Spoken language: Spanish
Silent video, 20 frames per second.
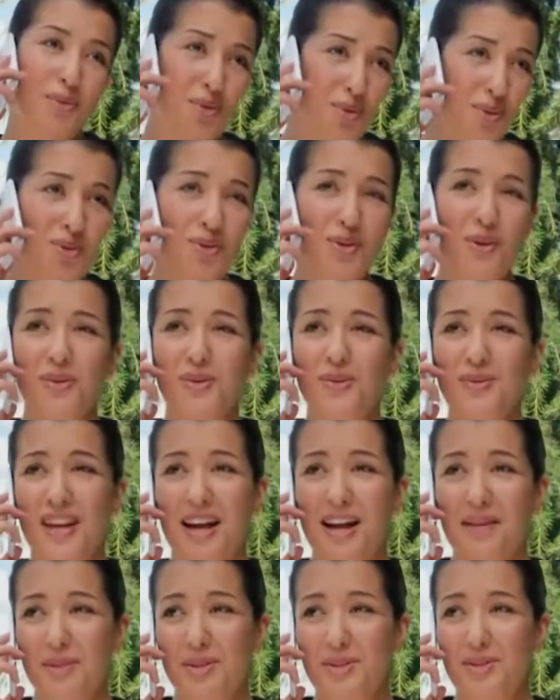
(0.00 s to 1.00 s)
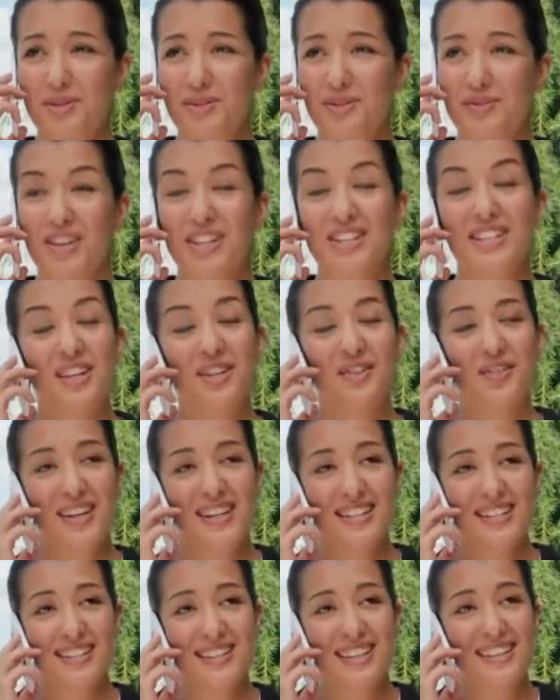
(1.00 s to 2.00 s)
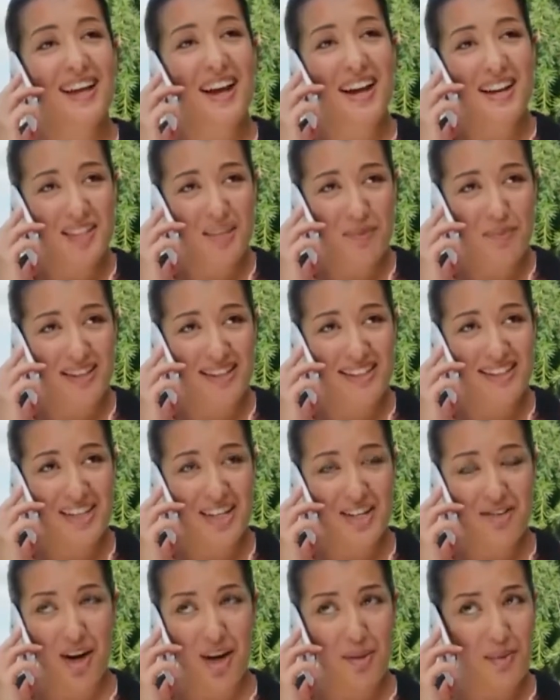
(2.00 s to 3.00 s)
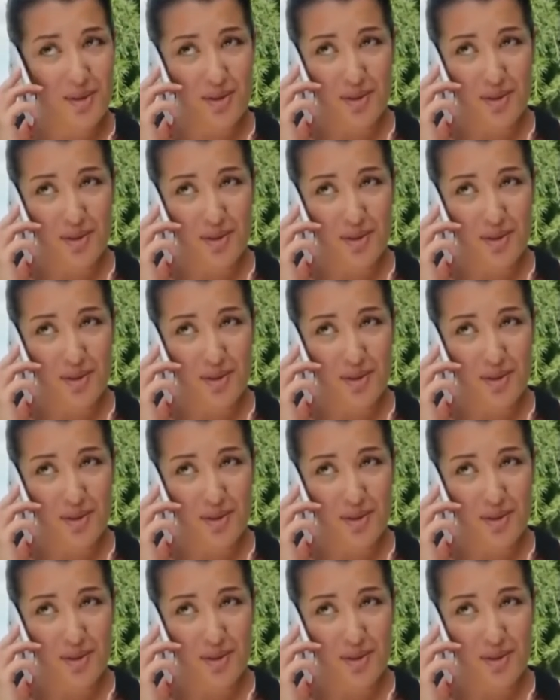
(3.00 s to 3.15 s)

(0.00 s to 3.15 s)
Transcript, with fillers: es un muy buen día y Serifele tiene noticias muy frescas, señora